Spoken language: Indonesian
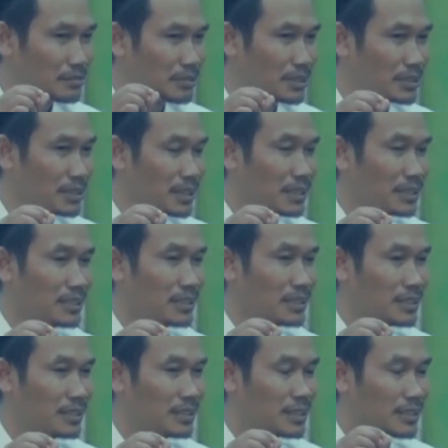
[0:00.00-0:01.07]
wa
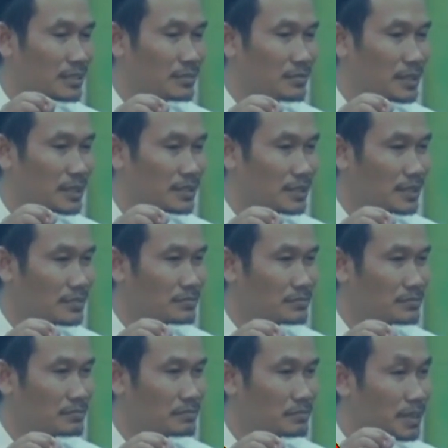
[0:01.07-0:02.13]
ja'alaha
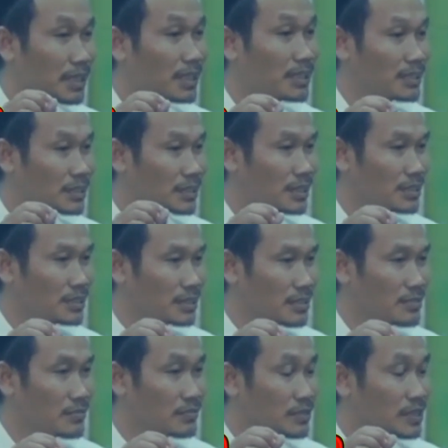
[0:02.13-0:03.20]
kalimatam
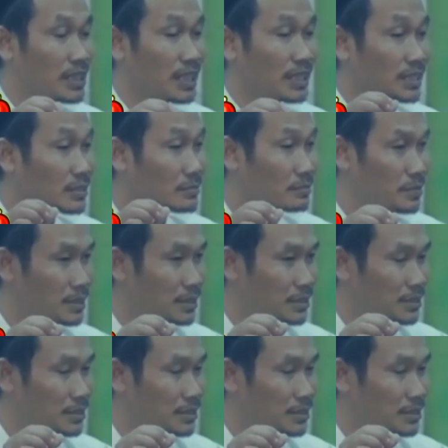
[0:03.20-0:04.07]
baqiyatan fi aqibih.